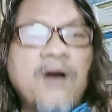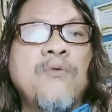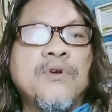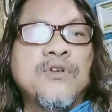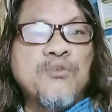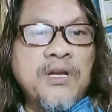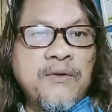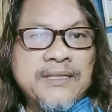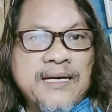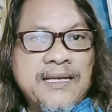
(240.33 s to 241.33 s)
Allah
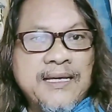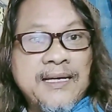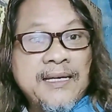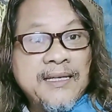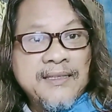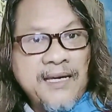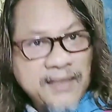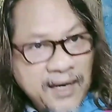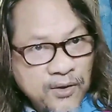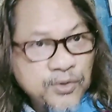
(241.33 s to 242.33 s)
Subhanahu wa taala
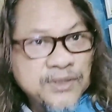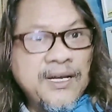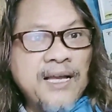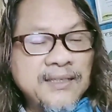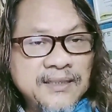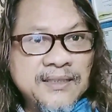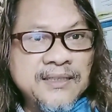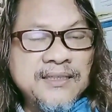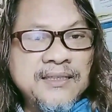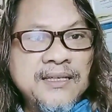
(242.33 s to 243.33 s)
tadarus kali
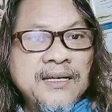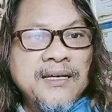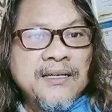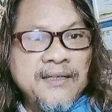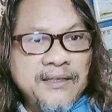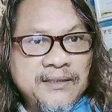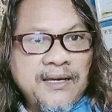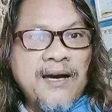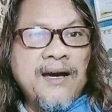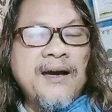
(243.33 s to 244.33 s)
ini
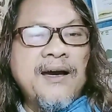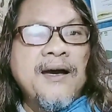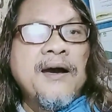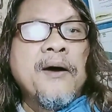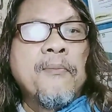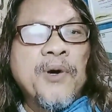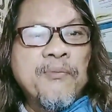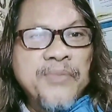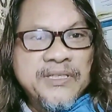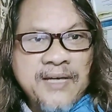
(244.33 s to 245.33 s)
kita
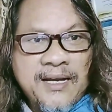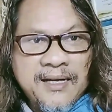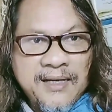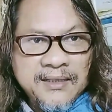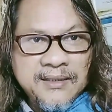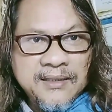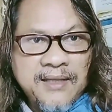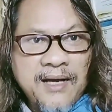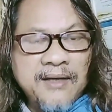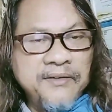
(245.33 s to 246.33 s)
membicarakan
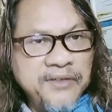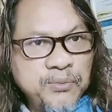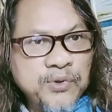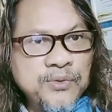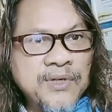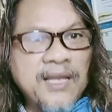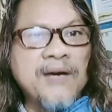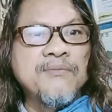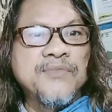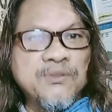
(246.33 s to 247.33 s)
tentang ibu
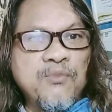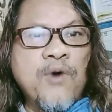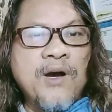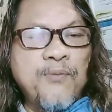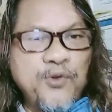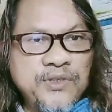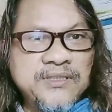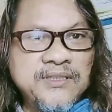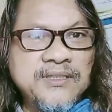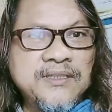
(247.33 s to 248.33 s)
dalam sebuah
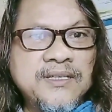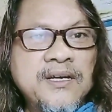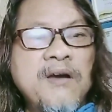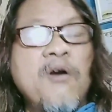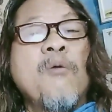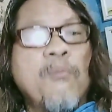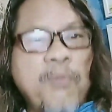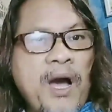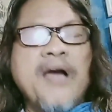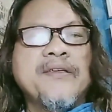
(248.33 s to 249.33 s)
puisi.
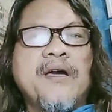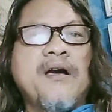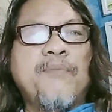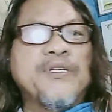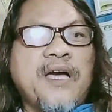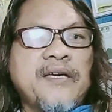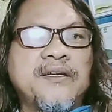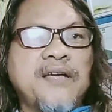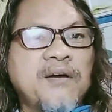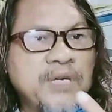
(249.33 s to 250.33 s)
Banyak
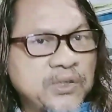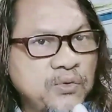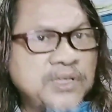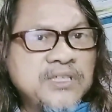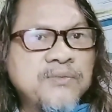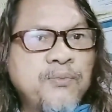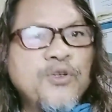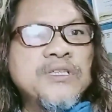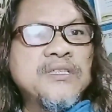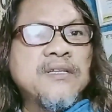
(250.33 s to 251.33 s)
penyair yang menulis
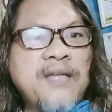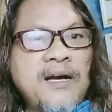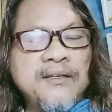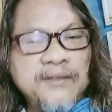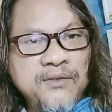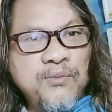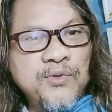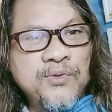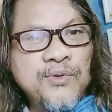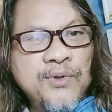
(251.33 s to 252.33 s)
puisi tentang ibu.